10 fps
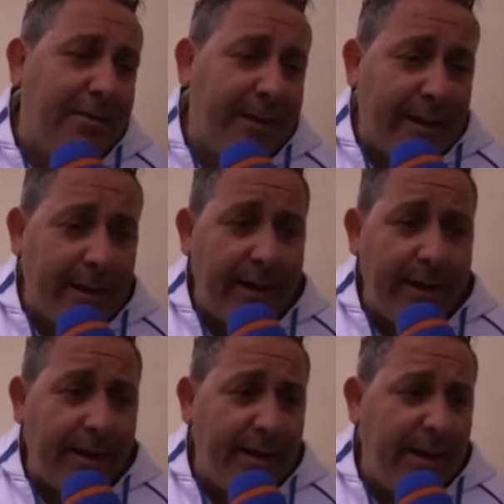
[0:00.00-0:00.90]
perché
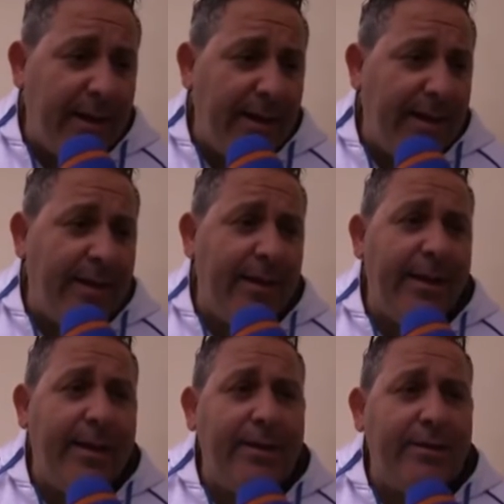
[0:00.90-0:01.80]

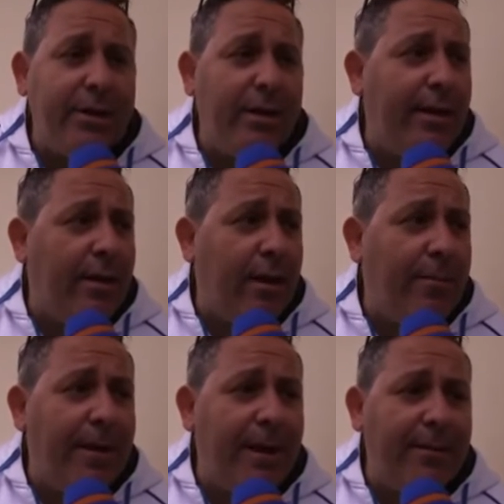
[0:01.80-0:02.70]
eh, era una
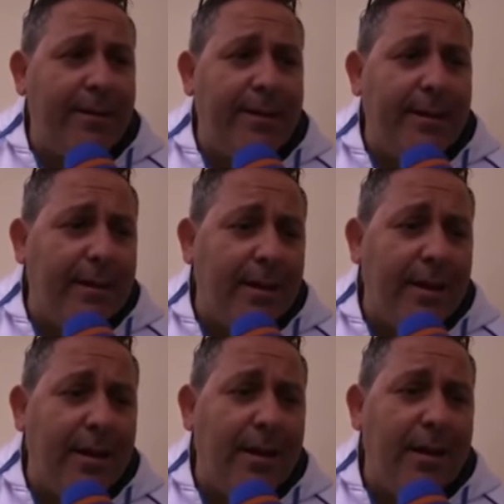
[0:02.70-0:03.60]
bella
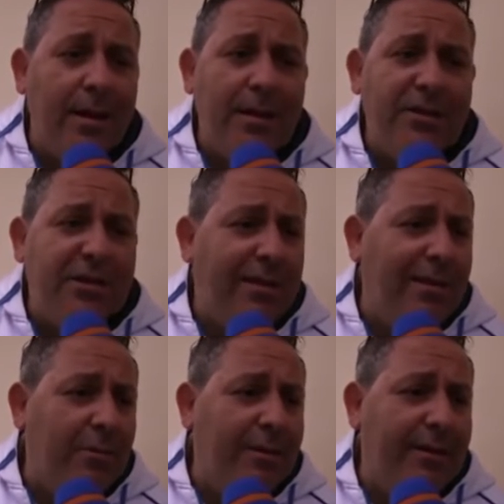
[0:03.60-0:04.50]
partita, ci
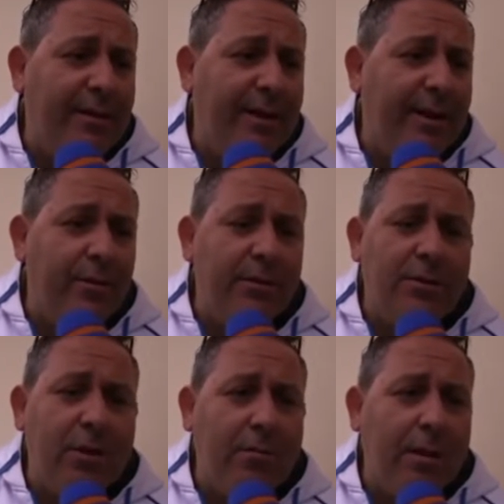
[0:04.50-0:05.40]
stavamo divertendo,
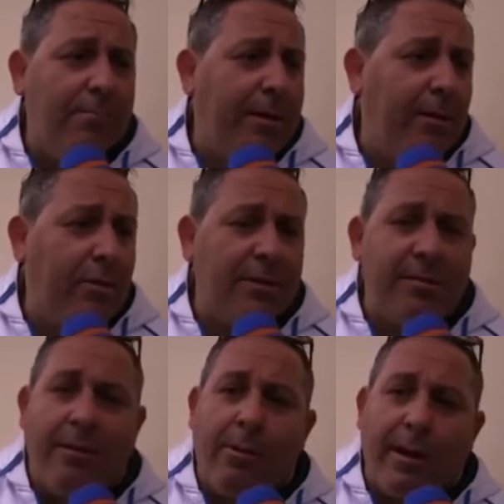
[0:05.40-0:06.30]
insomma il Pello lo
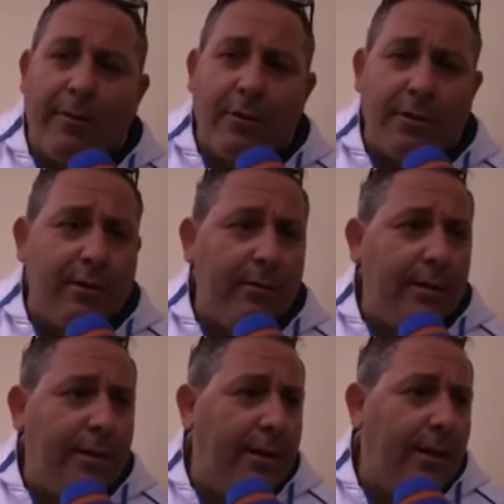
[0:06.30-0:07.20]
sapevamo che era forte,
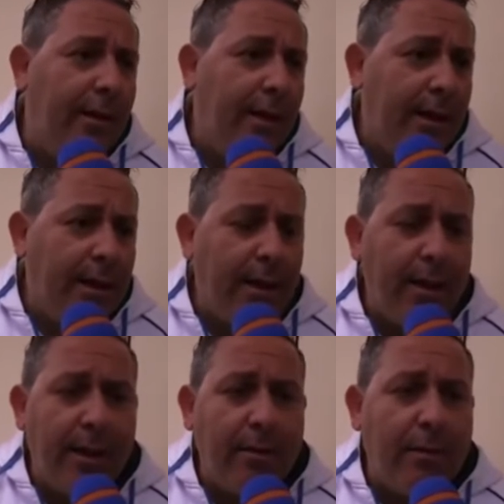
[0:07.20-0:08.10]
quindi
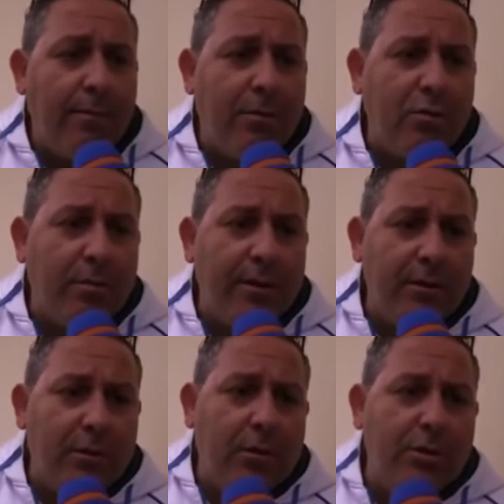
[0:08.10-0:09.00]
eh, non l'abbiamo
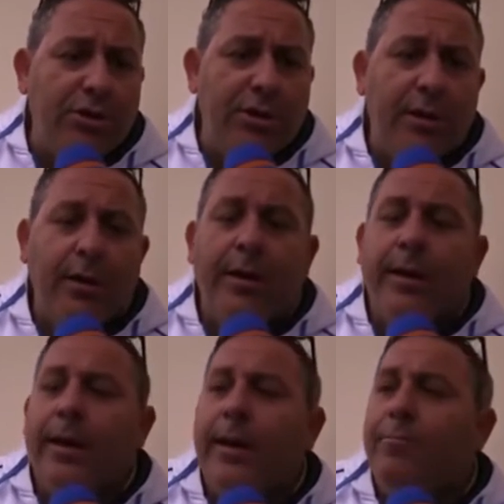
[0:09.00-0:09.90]
scoperto oggi
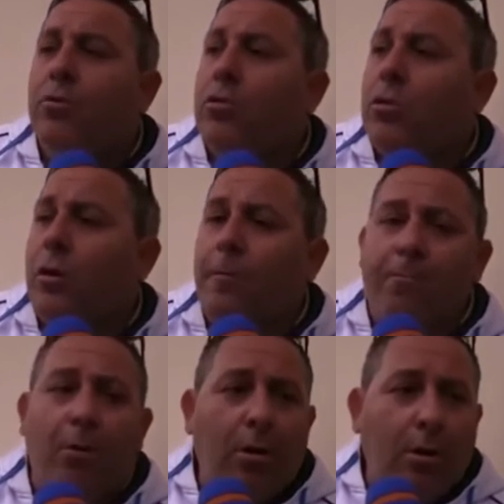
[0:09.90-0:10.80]
e
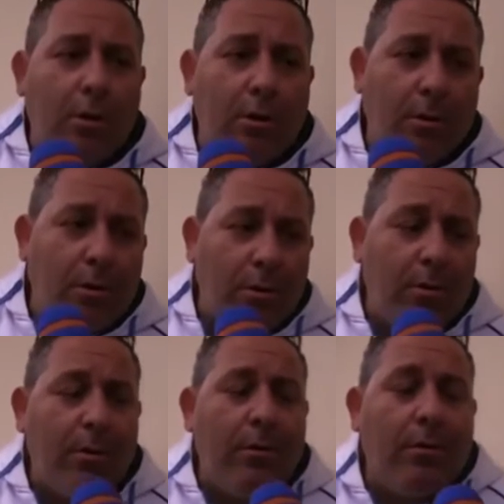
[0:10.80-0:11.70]

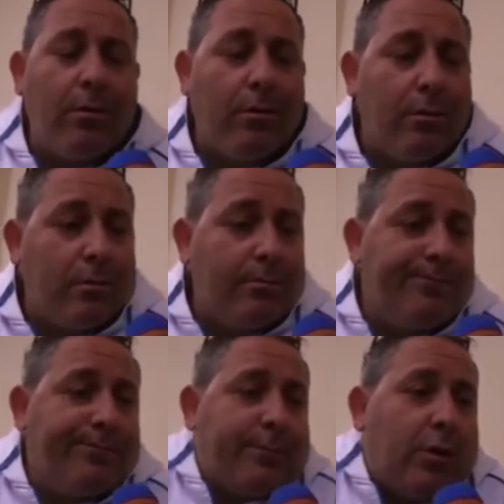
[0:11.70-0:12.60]
purtroppo
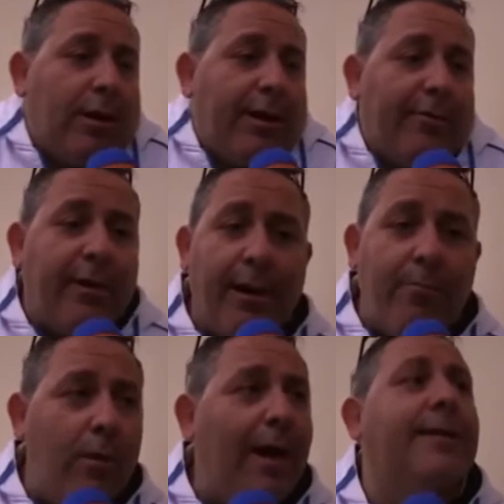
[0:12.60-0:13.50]
con l'arrivo
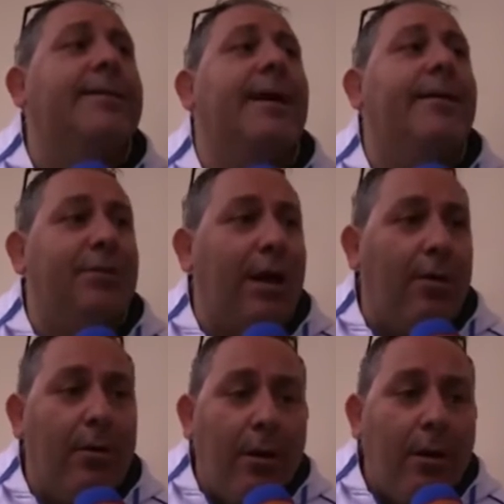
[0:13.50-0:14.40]
dell'ambulanza,
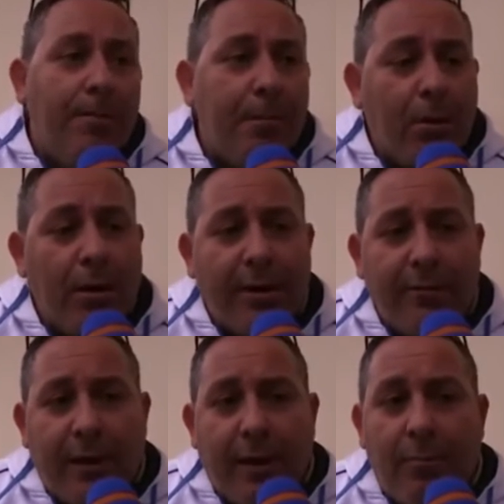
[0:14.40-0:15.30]
ciao, con
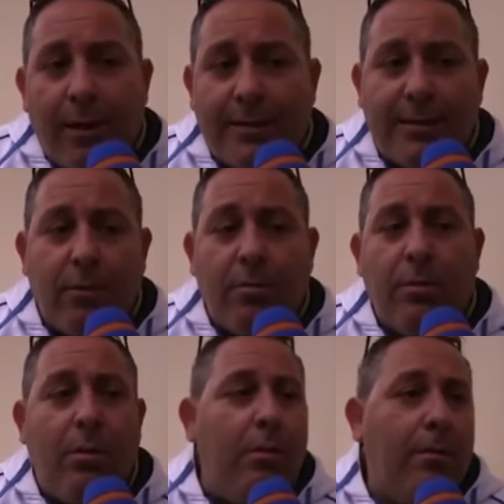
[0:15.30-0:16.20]
l'arrivo dell'ambulanza
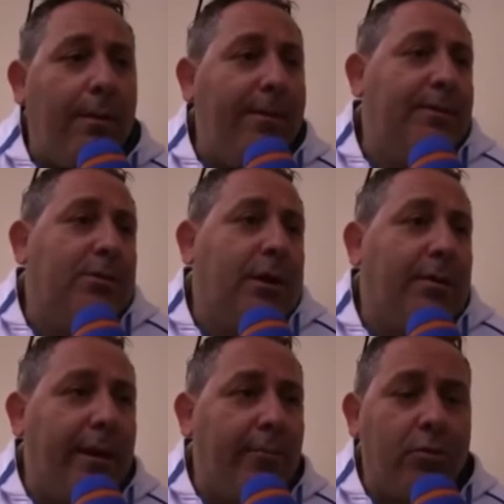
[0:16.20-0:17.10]
dopo una mezz'ora
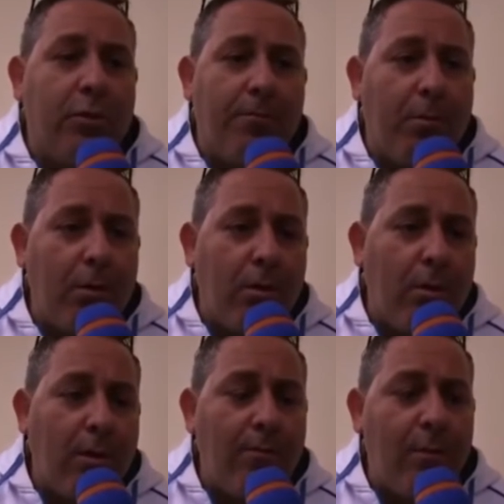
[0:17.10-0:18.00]
perché
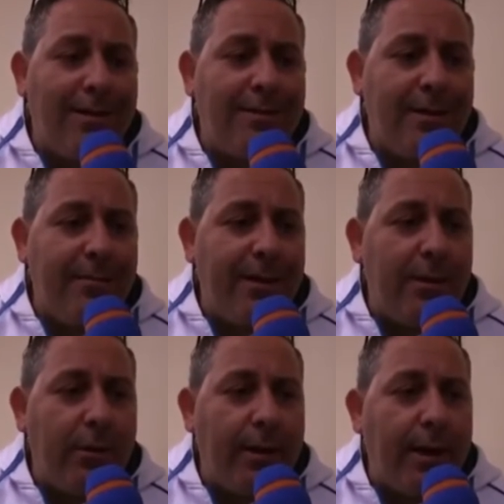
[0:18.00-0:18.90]
purtroppo l'ambulanza di
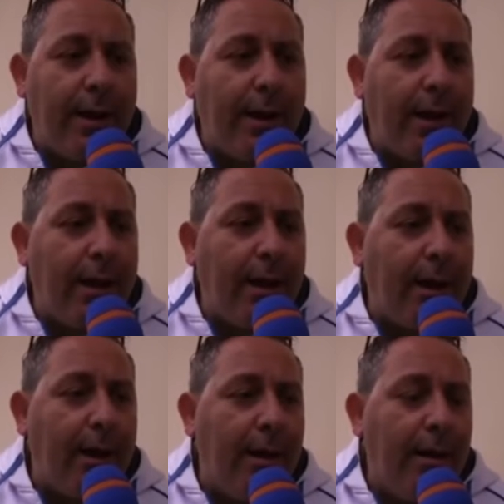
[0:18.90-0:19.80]
Melito
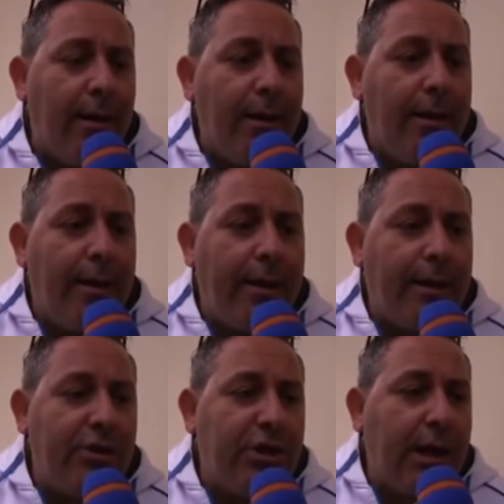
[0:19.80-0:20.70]
era
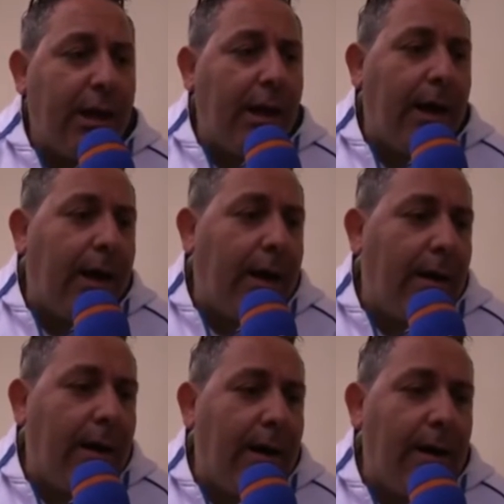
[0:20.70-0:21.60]
era
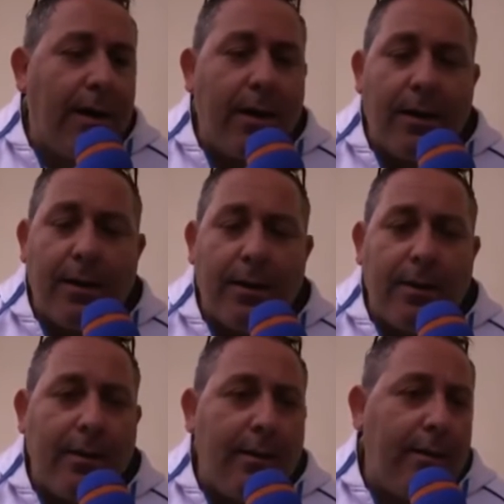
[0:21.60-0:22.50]

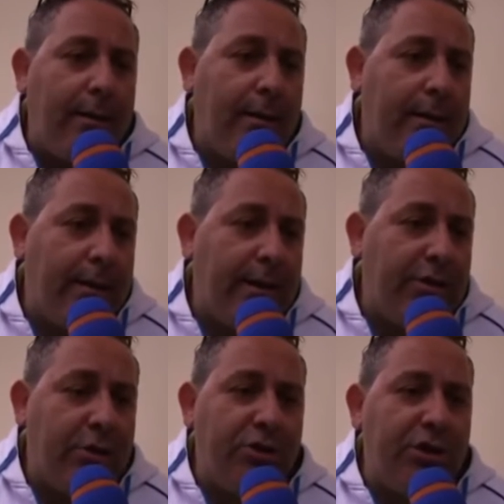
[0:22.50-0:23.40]
già, eh, era
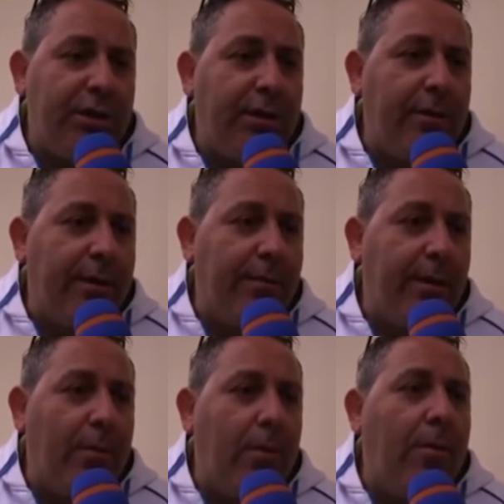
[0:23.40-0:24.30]
già uscita, quindi
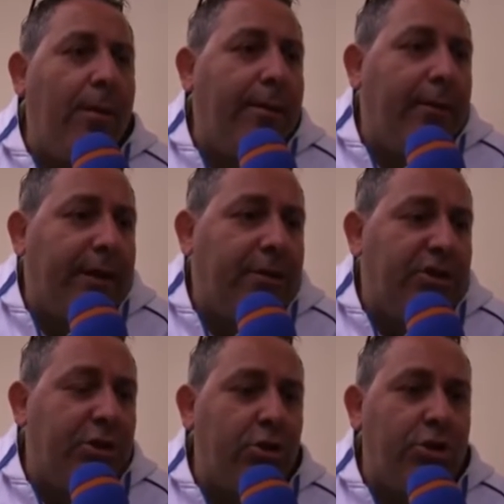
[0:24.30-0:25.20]
abbiamo, mi hanno chiesto a
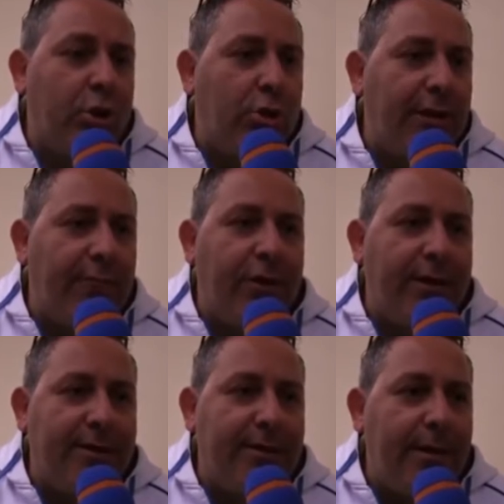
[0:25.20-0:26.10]
118 se
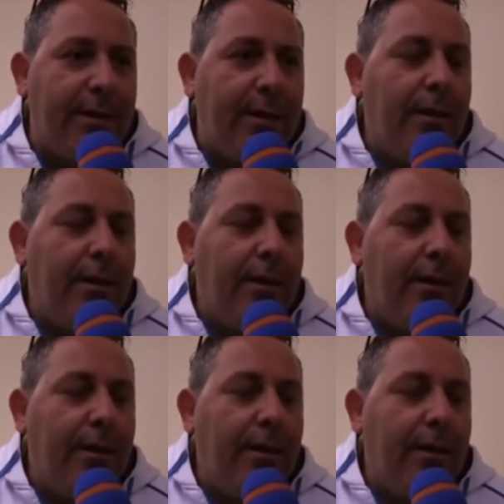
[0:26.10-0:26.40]
volessi